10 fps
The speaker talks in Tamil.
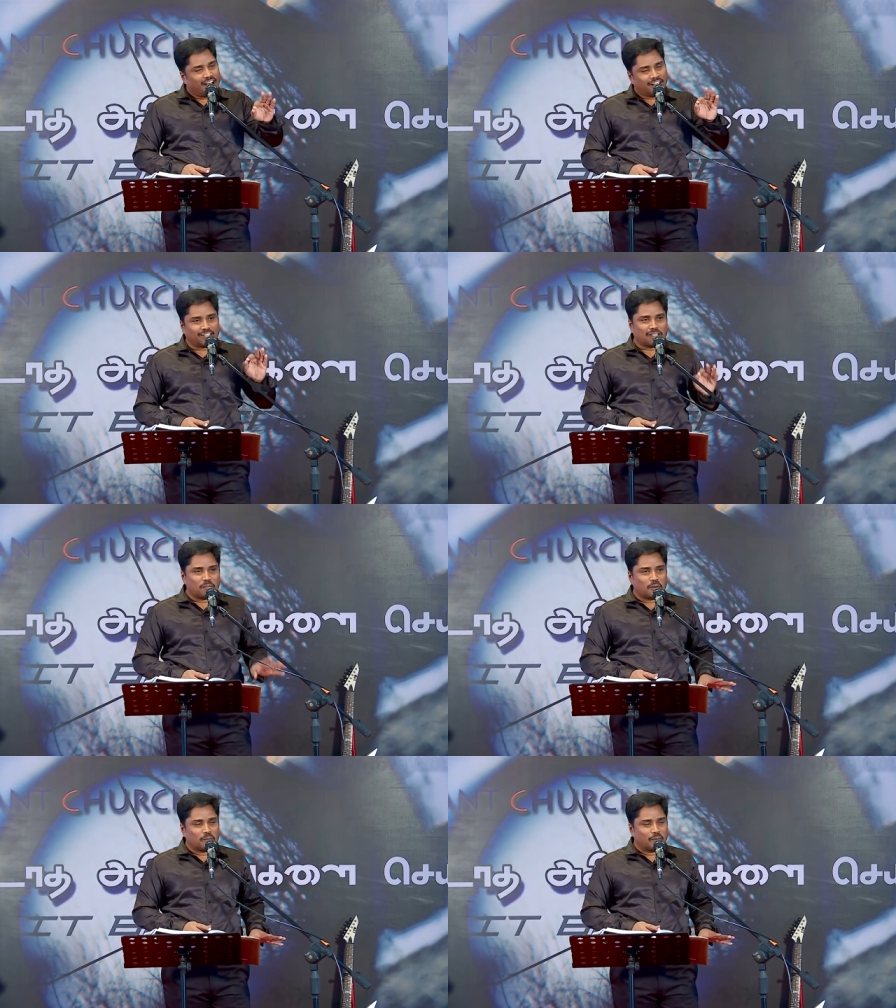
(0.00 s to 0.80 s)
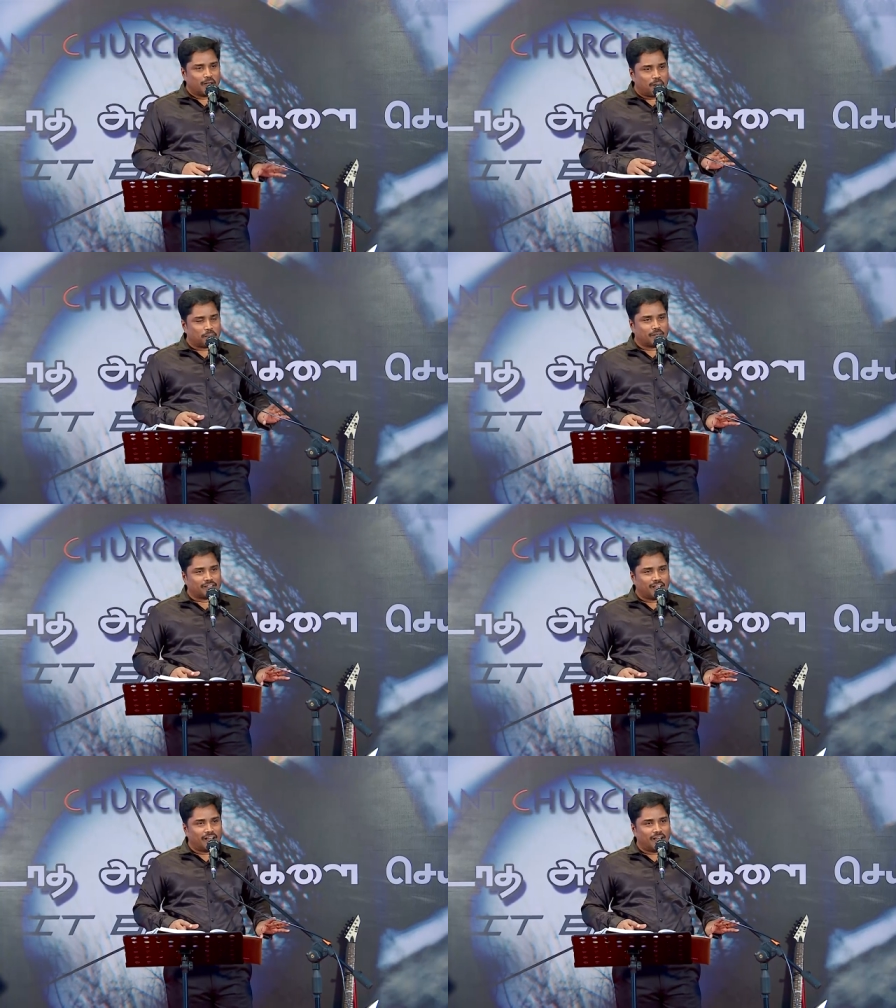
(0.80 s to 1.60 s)
அதைத்தான் போட முடியும்
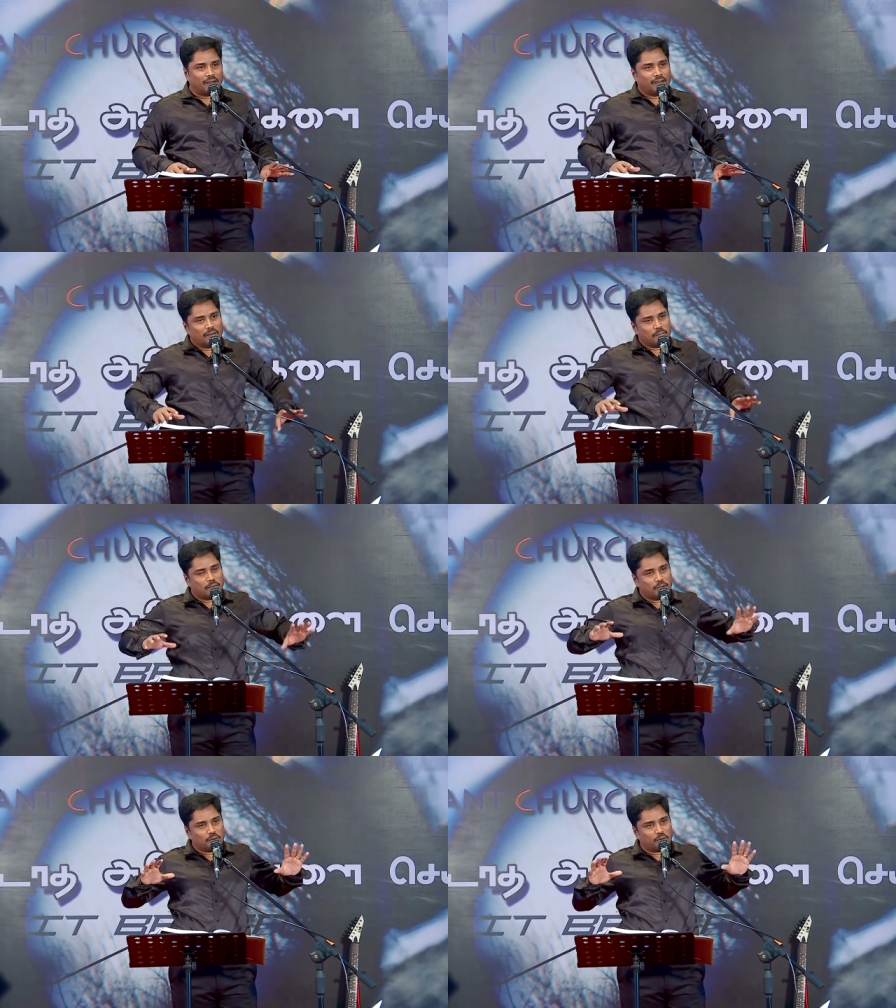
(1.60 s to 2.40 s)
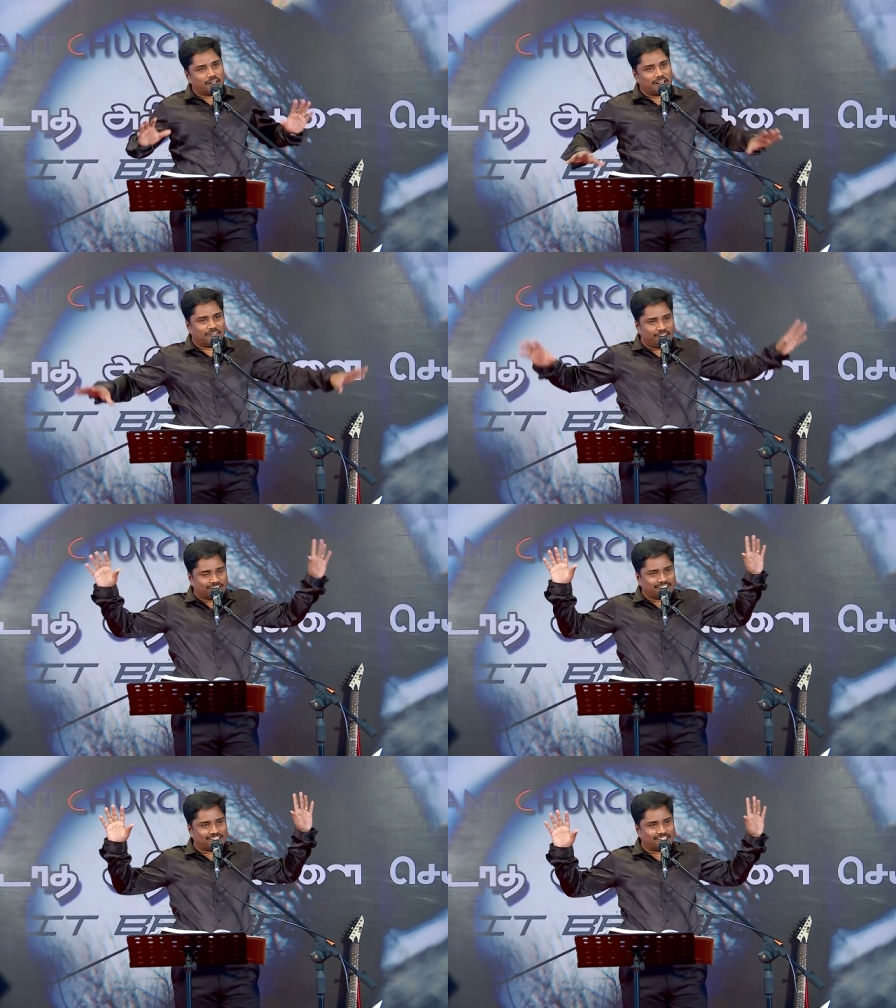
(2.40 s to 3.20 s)
அப்படித்தான் பீரோ நிறையா
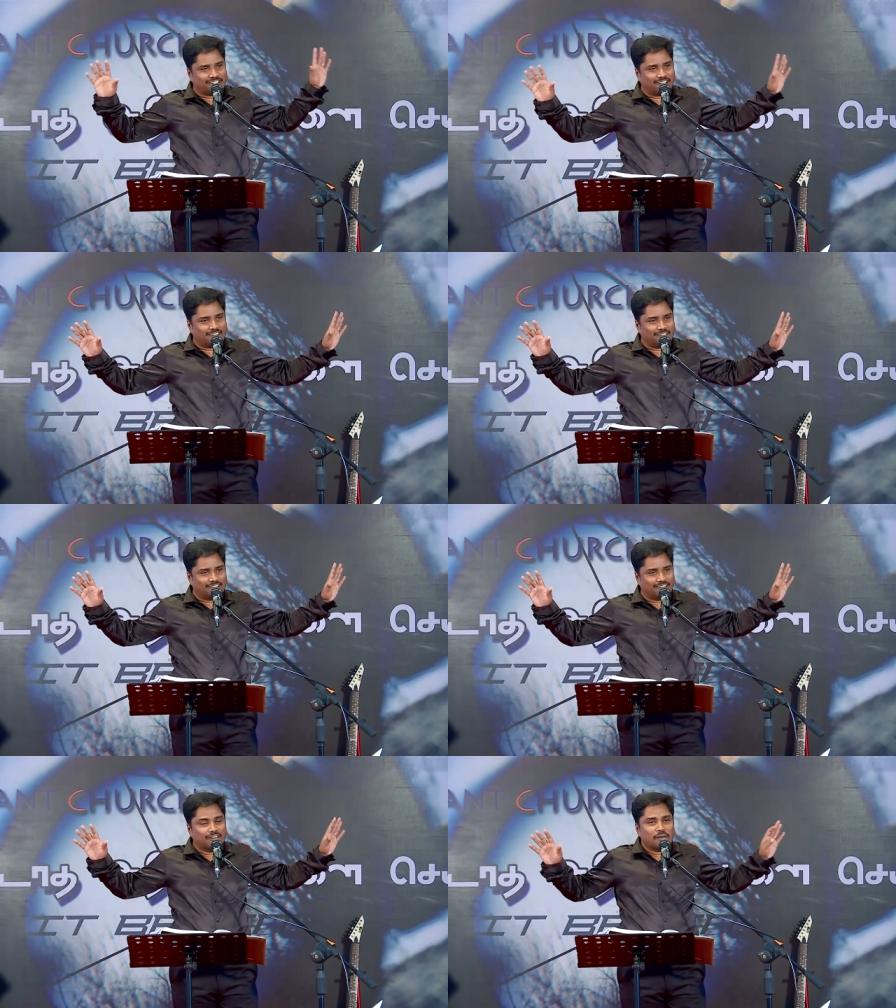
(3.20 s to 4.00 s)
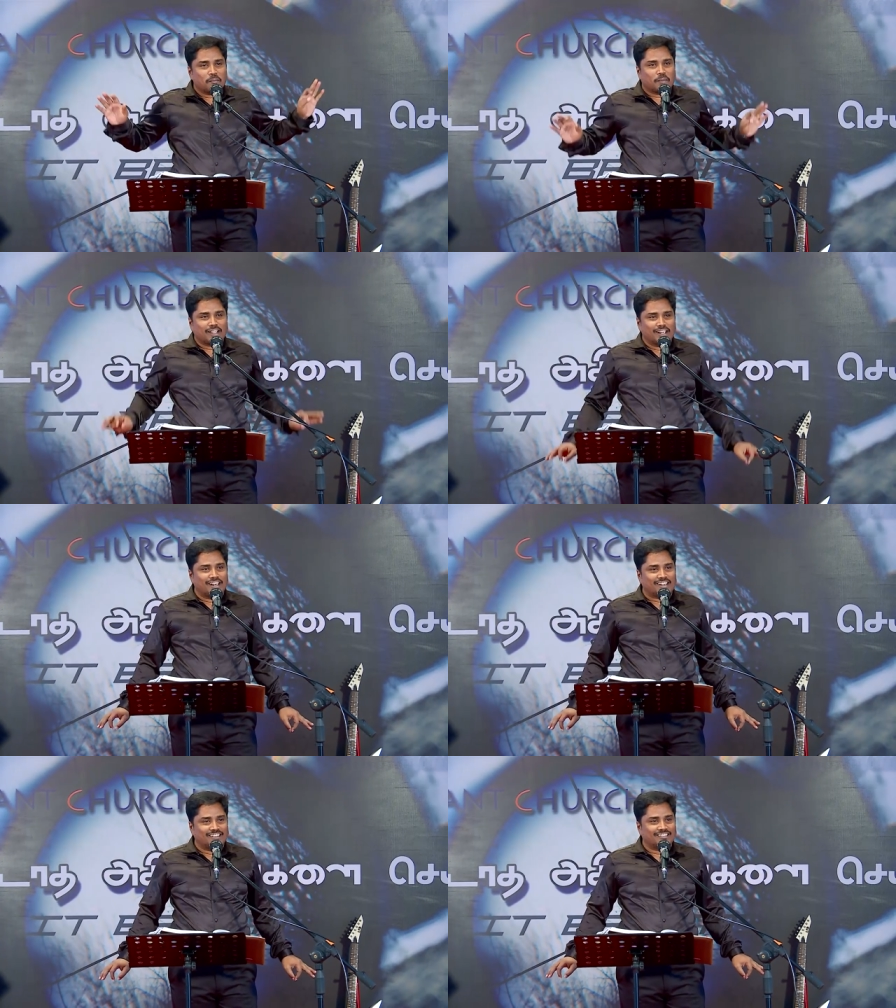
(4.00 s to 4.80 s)
வாக்குத்தத்து இருந்தாலும்
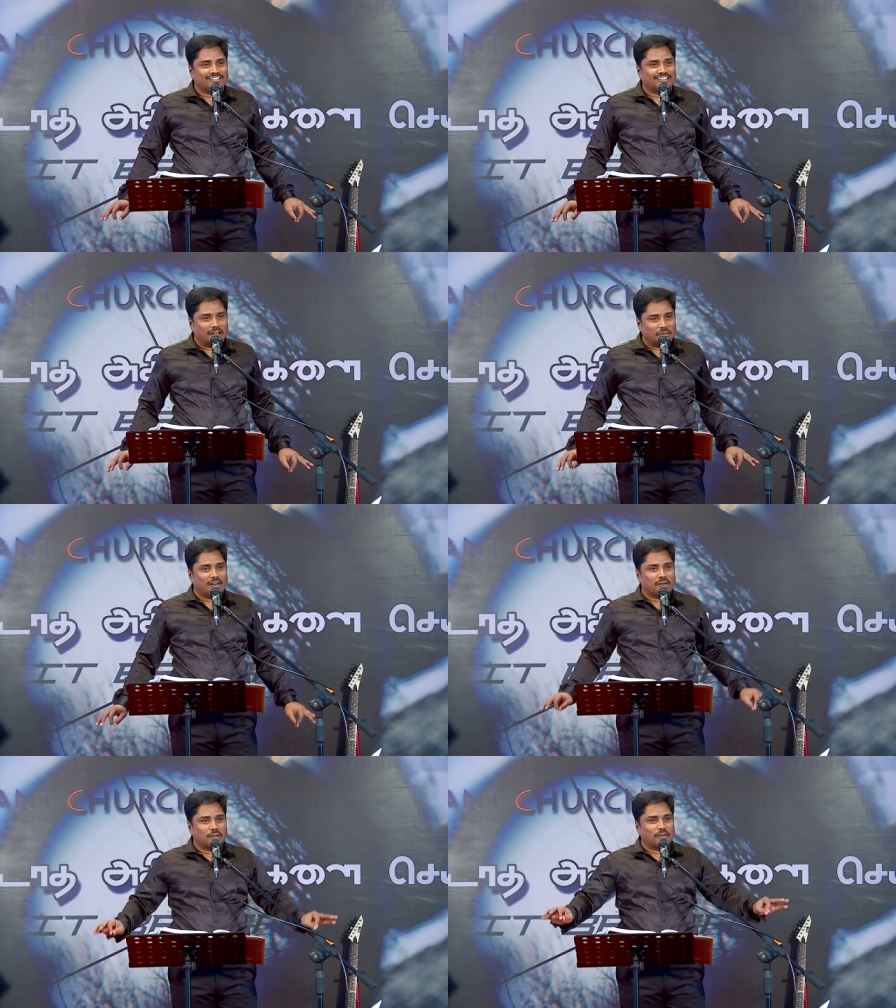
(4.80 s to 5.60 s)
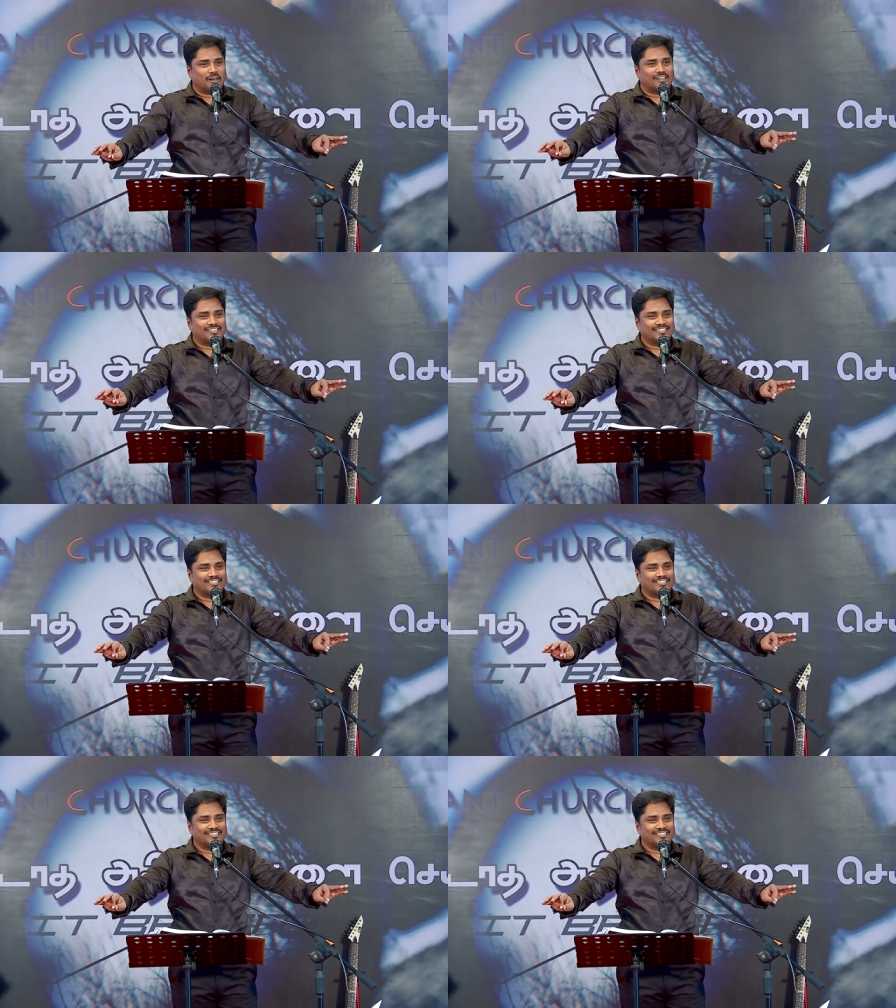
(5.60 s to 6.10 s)
பதினெட்டு அப்படி வாங்க மெதுவாக